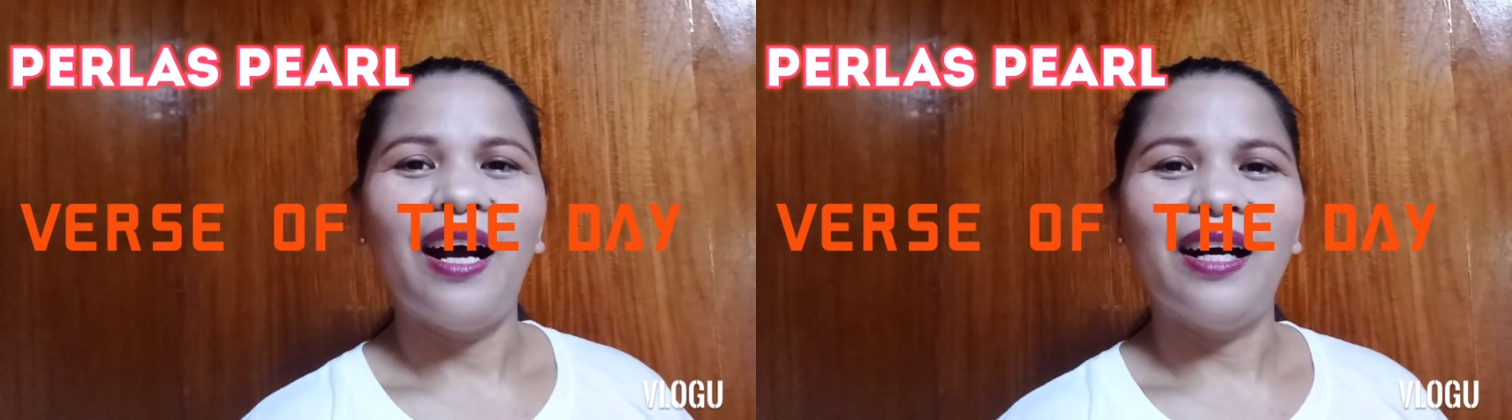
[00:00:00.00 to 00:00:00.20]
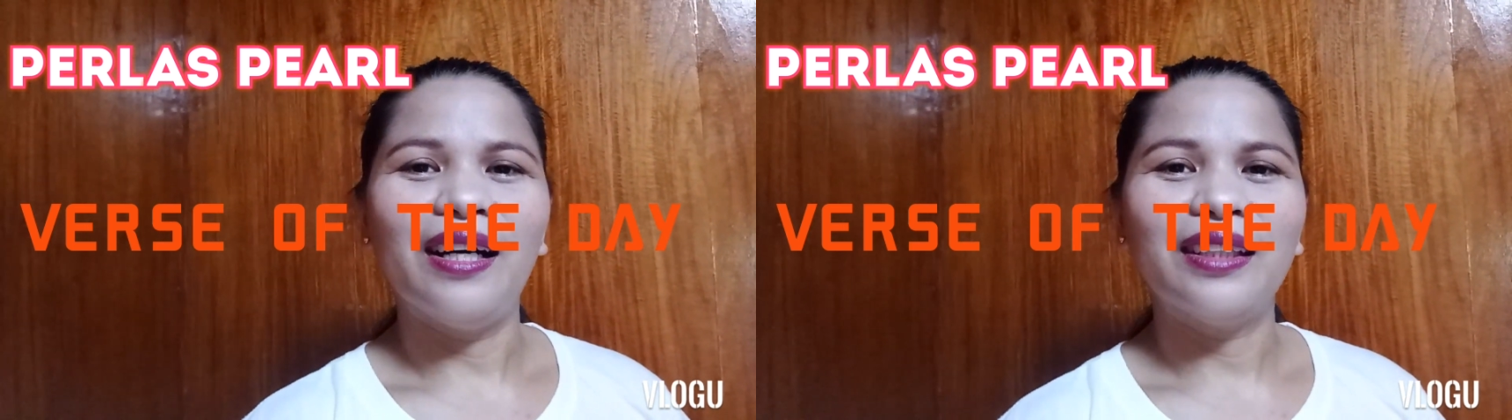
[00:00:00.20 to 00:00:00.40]

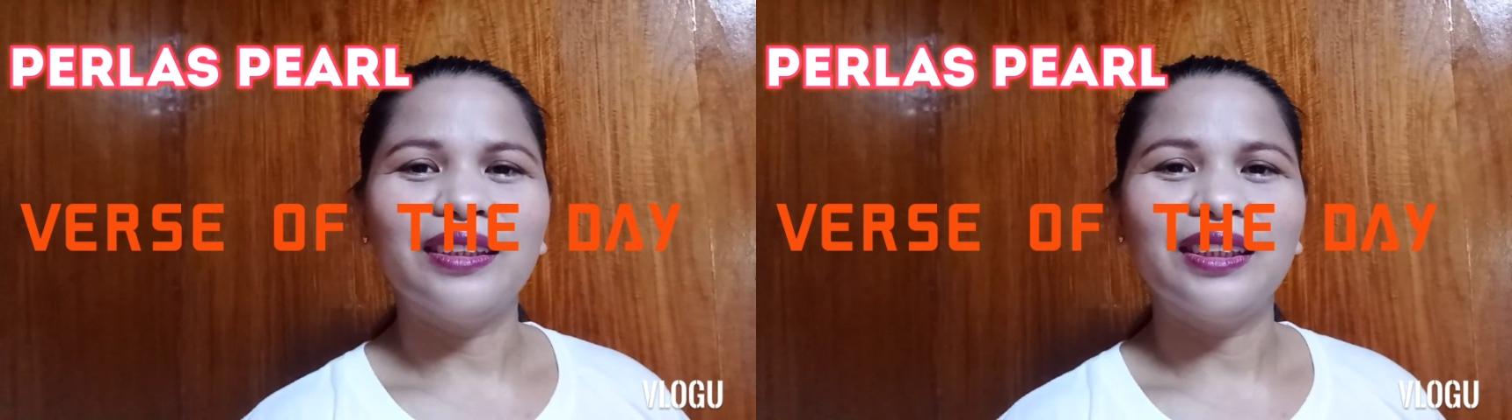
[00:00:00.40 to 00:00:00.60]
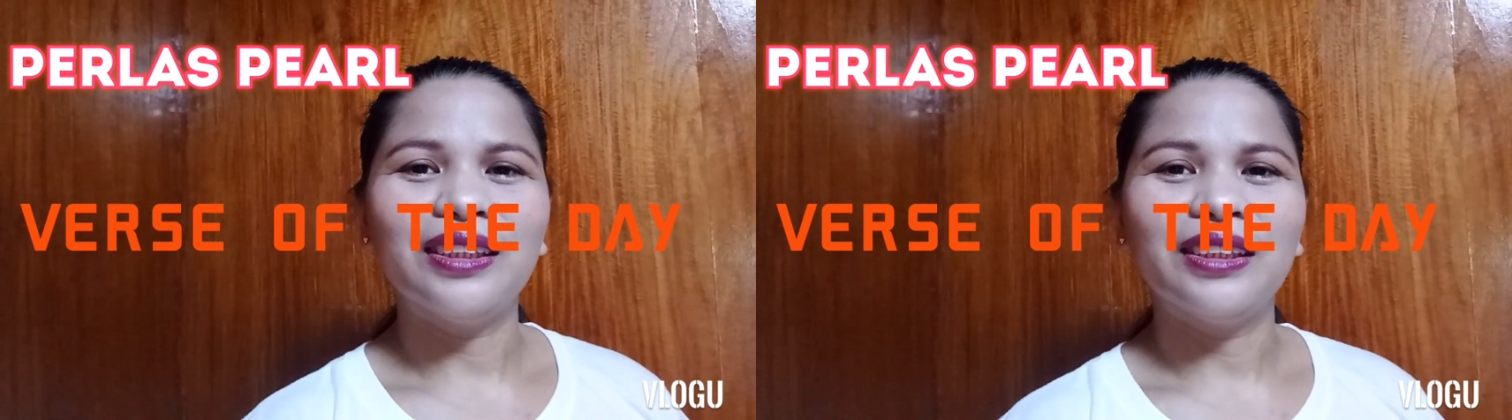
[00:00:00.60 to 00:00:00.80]

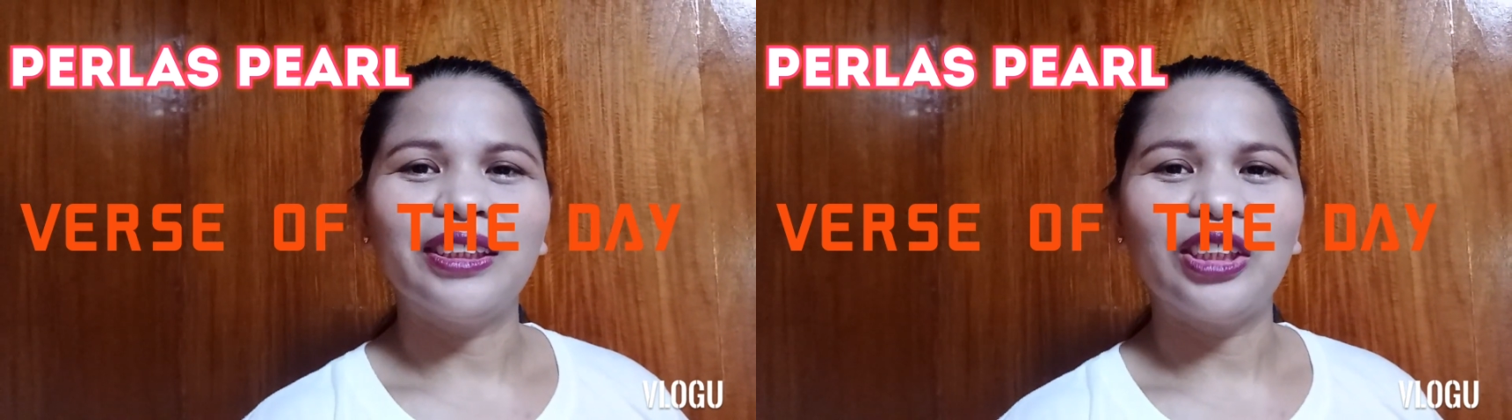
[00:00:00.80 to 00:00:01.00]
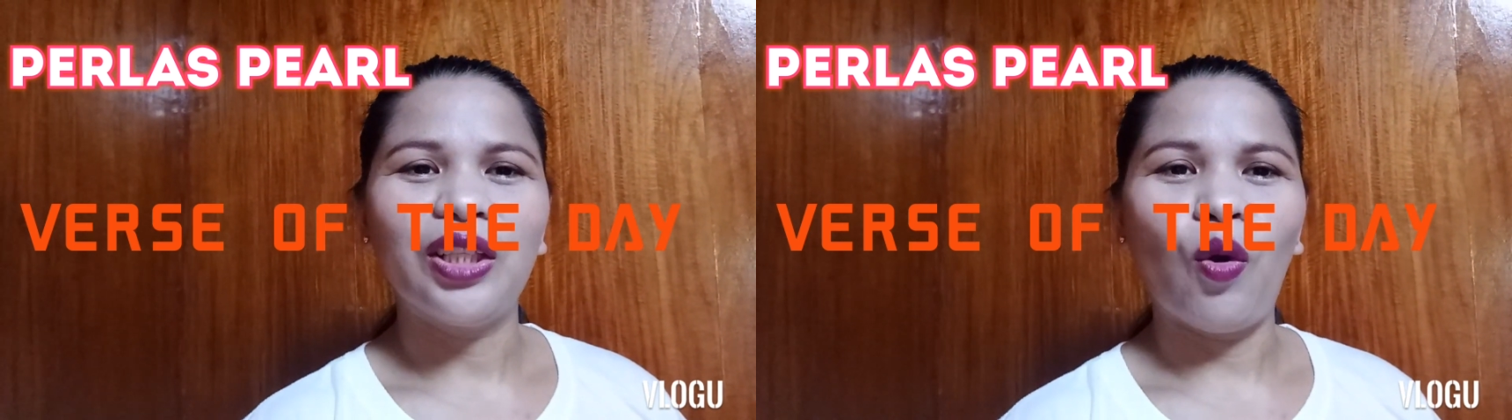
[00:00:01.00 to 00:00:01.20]
Ang
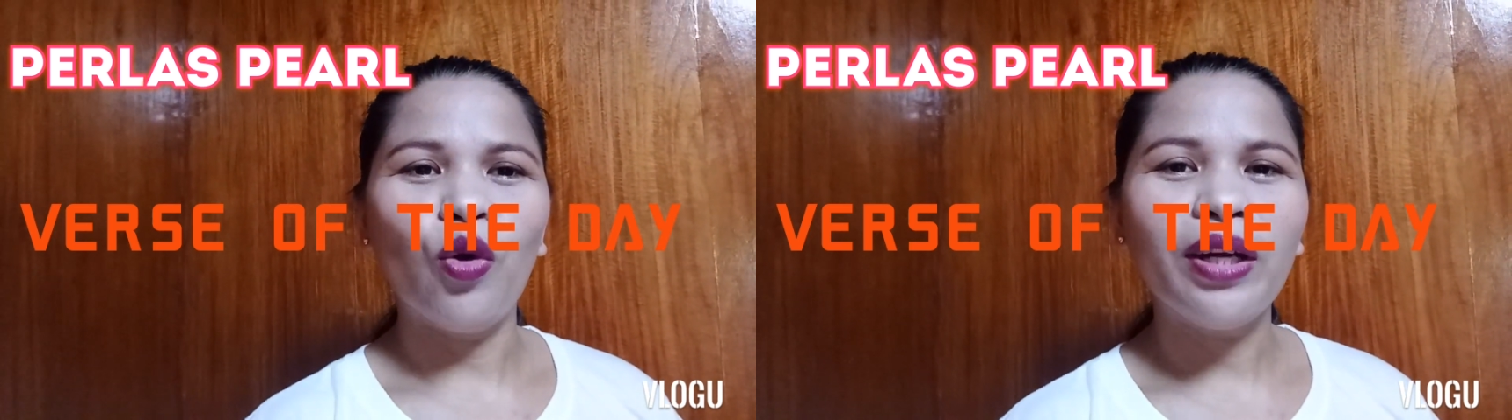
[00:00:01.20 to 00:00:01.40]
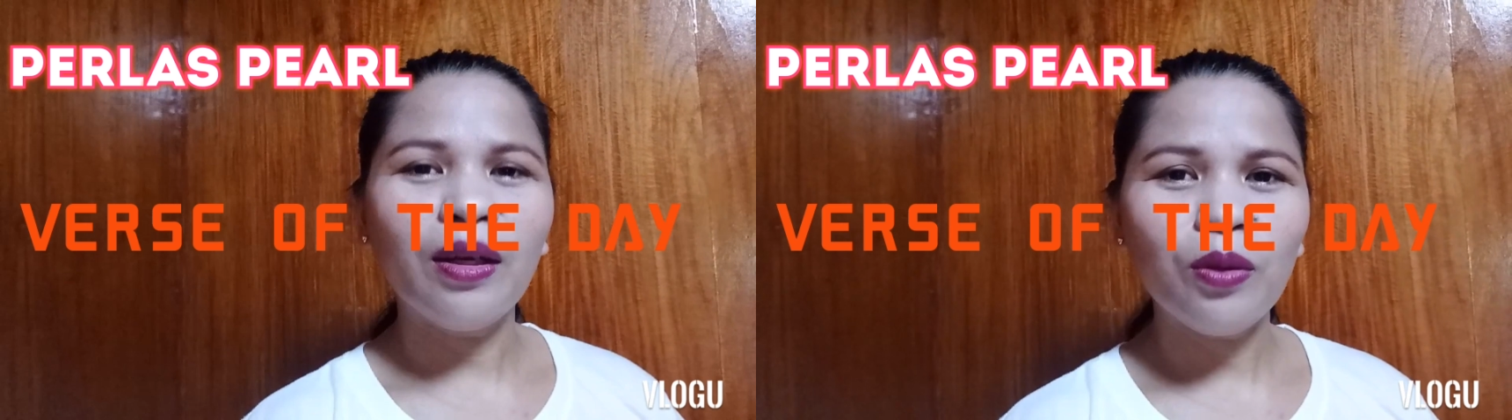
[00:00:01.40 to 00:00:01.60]

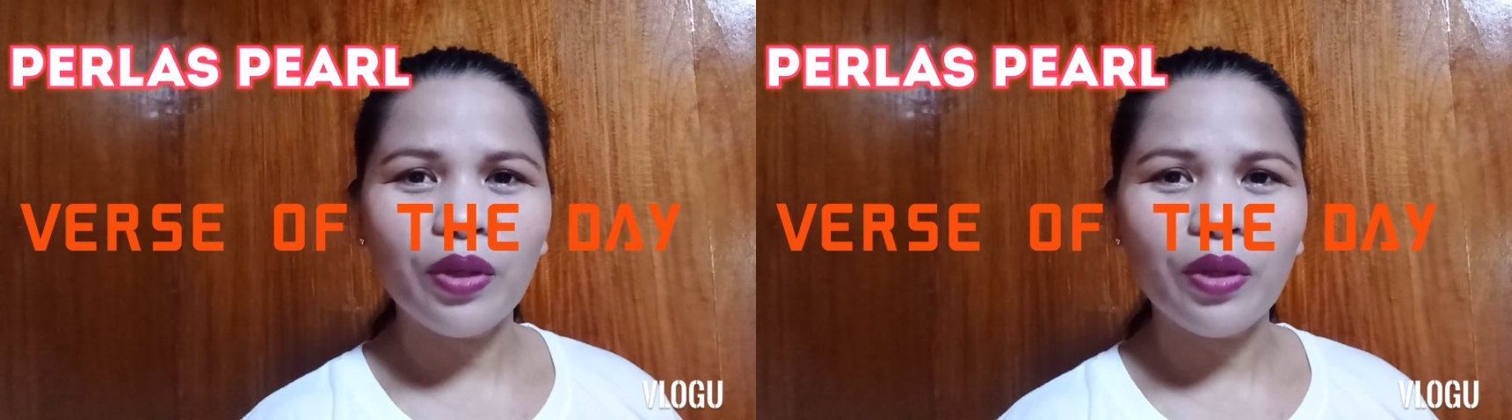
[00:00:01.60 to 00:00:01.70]
unang